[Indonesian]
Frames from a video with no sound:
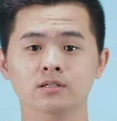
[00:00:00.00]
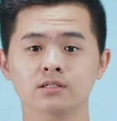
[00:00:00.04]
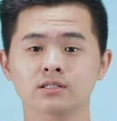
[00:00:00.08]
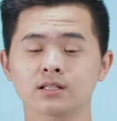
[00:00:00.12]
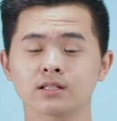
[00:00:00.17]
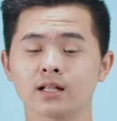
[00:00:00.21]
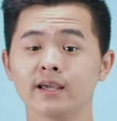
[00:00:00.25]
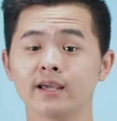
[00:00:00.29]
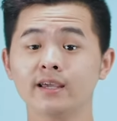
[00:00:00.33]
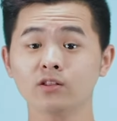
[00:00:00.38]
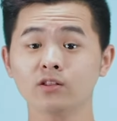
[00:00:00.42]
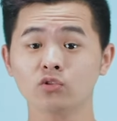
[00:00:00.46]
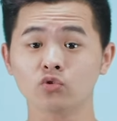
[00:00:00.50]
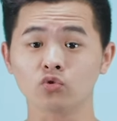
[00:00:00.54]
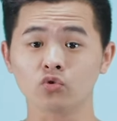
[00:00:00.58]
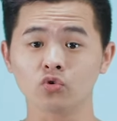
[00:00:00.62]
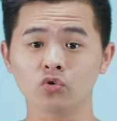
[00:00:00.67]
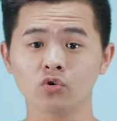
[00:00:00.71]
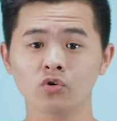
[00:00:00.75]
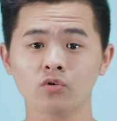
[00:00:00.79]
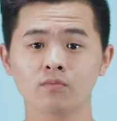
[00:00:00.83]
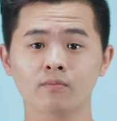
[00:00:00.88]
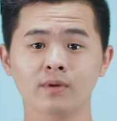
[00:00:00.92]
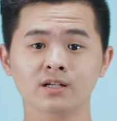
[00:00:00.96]
Setelah
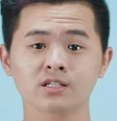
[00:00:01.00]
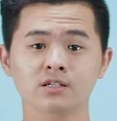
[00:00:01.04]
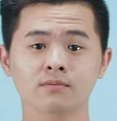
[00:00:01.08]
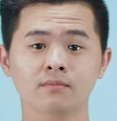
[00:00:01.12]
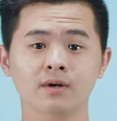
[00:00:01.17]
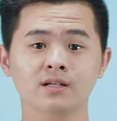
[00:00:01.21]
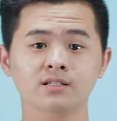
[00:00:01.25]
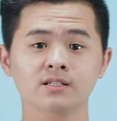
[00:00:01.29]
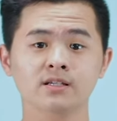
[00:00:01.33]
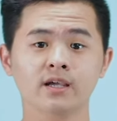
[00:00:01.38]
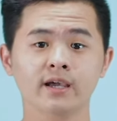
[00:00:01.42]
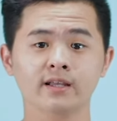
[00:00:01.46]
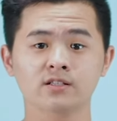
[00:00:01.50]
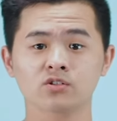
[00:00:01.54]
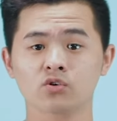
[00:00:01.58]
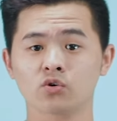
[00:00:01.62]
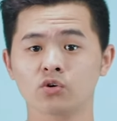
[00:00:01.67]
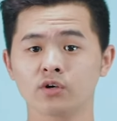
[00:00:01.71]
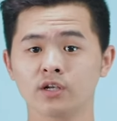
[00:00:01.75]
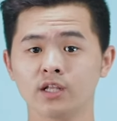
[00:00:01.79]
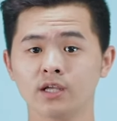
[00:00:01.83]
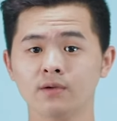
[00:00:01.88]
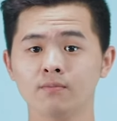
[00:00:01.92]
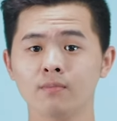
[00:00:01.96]
itu, masing-masing
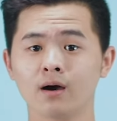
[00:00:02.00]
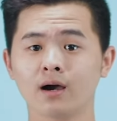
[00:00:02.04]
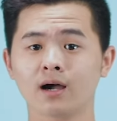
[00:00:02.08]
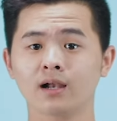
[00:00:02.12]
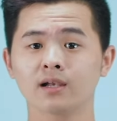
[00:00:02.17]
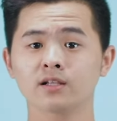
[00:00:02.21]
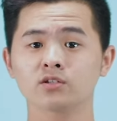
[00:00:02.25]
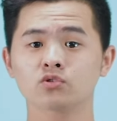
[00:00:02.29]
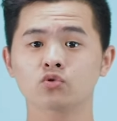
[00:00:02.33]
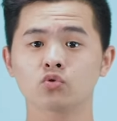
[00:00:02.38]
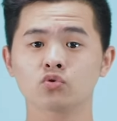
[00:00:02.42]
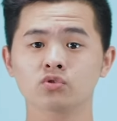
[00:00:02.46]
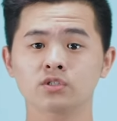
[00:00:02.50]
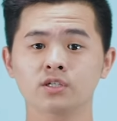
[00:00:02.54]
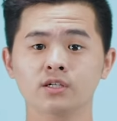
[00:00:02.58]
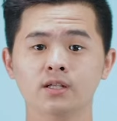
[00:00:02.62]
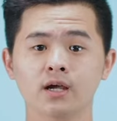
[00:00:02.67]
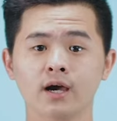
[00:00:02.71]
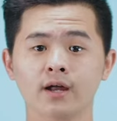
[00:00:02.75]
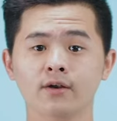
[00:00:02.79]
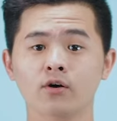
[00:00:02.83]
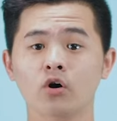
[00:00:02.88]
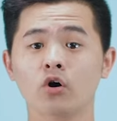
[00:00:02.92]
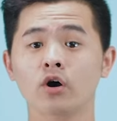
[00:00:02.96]
Etsodi bakal diskusi
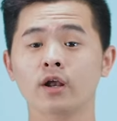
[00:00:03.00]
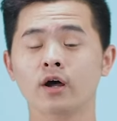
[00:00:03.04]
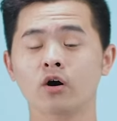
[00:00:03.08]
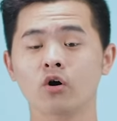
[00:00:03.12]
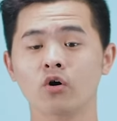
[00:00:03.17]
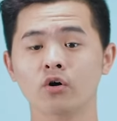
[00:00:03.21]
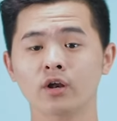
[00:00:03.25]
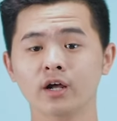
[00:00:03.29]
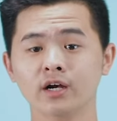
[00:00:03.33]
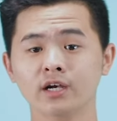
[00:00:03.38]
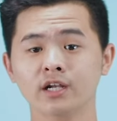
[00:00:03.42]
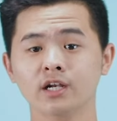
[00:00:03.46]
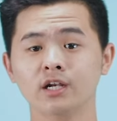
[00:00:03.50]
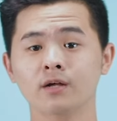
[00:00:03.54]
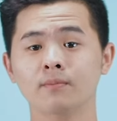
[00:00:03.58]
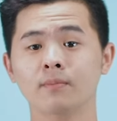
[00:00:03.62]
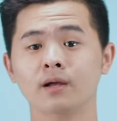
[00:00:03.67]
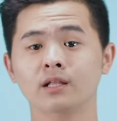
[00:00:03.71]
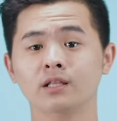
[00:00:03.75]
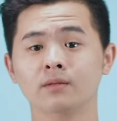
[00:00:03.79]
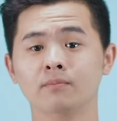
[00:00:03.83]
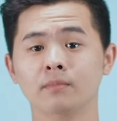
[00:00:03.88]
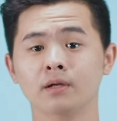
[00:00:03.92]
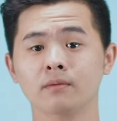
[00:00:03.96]
dengan orang-orang di
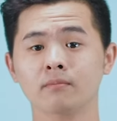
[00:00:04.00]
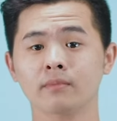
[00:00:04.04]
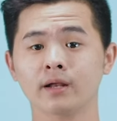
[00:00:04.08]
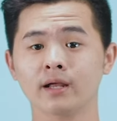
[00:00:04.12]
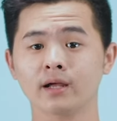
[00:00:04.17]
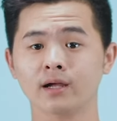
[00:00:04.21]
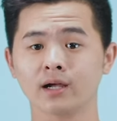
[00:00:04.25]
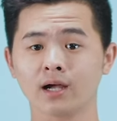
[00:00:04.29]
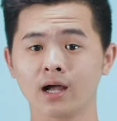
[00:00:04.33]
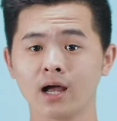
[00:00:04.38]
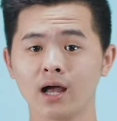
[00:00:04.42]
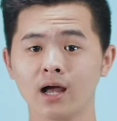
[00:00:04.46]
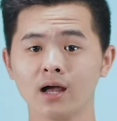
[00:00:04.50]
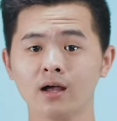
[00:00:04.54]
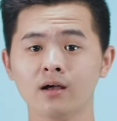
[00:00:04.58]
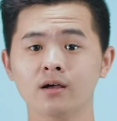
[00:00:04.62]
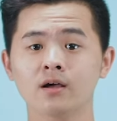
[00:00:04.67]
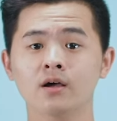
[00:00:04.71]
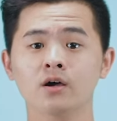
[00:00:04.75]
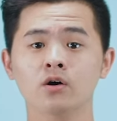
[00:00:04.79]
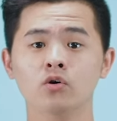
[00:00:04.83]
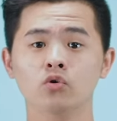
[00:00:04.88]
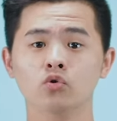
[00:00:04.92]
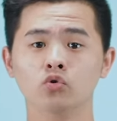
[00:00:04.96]
departemen mereka
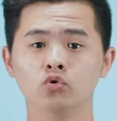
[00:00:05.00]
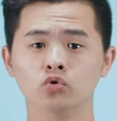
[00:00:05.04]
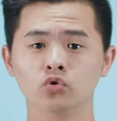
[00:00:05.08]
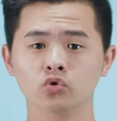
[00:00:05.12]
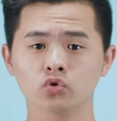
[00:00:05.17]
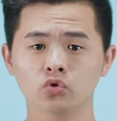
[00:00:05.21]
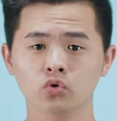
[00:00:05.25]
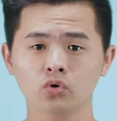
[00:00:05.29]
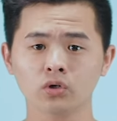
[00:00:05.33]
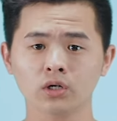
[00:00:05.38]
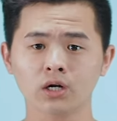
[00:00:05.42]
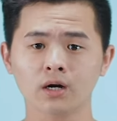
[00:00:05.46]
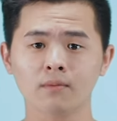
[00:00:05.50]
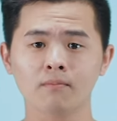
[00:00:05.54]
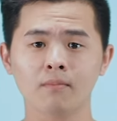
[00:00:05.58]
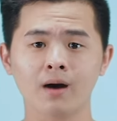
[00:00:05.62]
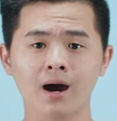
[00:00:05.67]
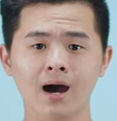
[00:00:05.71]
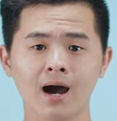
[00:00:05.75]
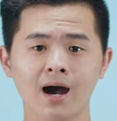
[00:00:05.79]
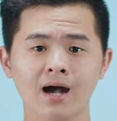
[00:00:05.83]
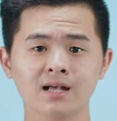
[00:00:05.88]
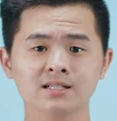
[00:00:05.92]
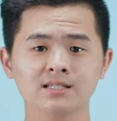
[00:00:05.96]
untuk
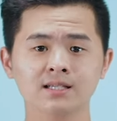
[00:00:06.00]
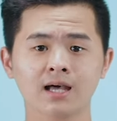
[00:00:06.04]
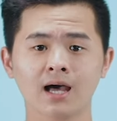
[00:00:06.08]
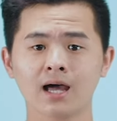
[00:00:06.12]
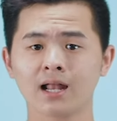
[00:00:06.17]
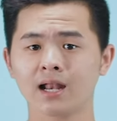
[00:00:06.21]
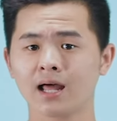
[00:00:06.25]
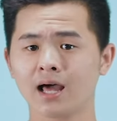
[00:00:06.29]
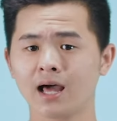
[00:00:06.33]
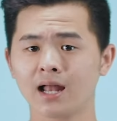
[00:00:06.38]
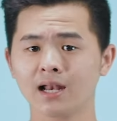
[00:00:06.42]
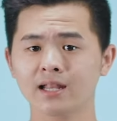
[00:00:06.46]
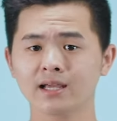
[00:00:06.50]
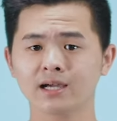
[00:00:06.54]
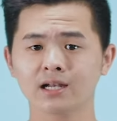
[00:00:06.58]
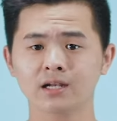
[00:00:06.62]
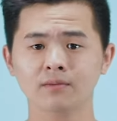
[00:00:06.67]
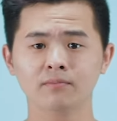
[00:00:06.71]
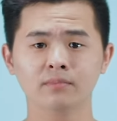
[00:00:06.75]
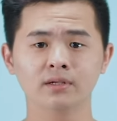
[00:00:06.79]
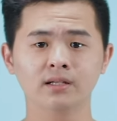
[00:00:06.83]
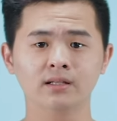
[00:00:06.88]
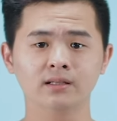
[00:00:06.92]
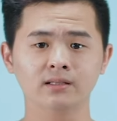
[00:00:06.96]
ngebahas hal-hal yang
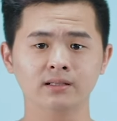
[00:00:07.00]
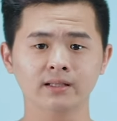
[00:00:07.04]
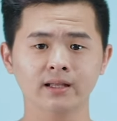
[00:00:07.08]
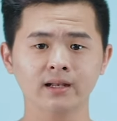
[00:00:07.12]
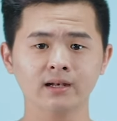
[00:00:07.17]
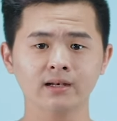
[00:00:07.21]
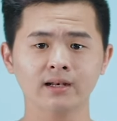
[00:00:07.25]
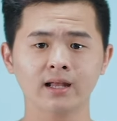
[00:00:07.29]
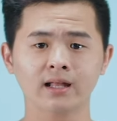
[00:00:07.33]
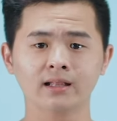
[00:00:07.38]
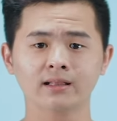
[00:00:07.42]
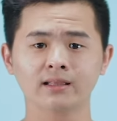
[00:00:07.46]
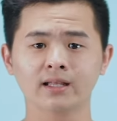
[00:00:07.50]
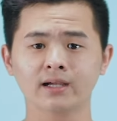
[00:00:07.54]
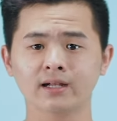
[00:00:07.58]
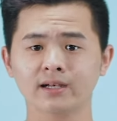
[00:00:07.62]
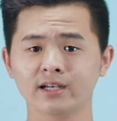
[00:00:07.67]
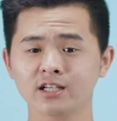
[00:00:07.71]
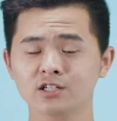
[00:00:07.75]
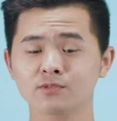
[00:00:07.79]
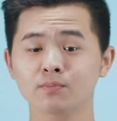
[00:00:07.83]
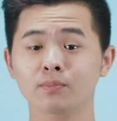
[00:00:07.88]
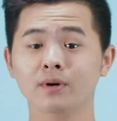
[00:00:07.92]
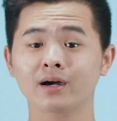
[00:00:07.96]
lebih detail dan
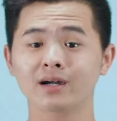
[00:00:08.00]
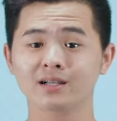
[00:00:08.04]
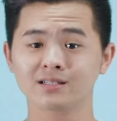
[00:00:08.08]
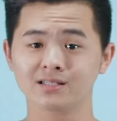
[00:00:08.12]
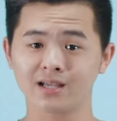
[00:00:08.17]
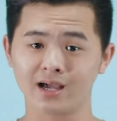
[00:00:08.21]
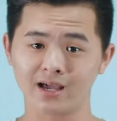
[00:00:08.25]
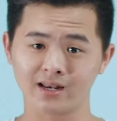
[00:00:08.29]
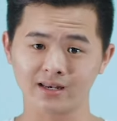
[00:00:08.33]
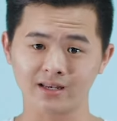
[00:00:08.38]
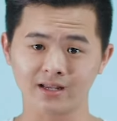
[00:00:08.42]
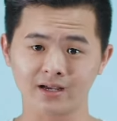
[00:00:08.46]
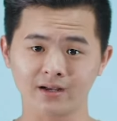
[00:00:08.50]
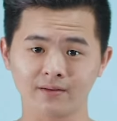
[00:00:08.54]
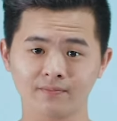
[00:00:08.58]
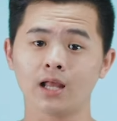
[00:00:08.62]
teknis pengerjaannya.